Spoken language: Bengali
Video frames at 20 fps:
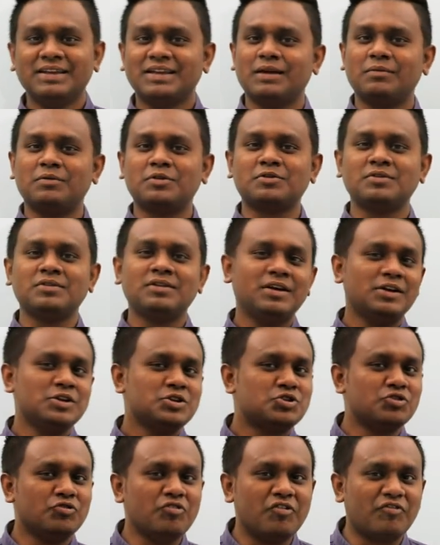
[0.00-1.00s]
যেমন
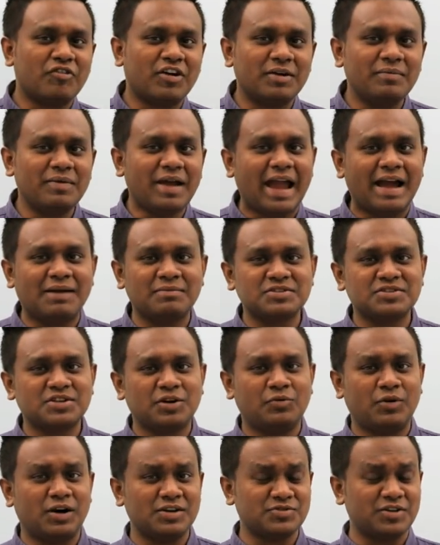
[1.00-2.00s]
টু বি ভার্ব
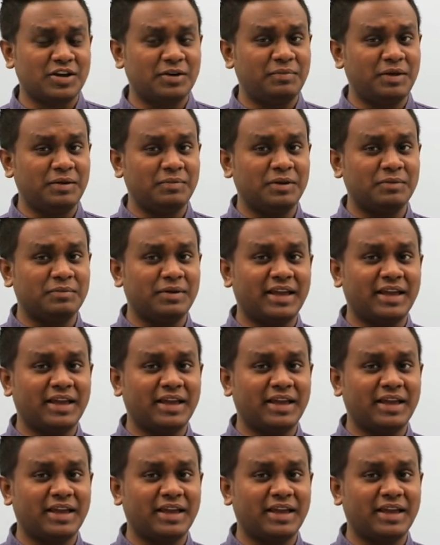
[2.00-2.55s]
অ্যামেজার ওয়াজ ওয়ার বিবিন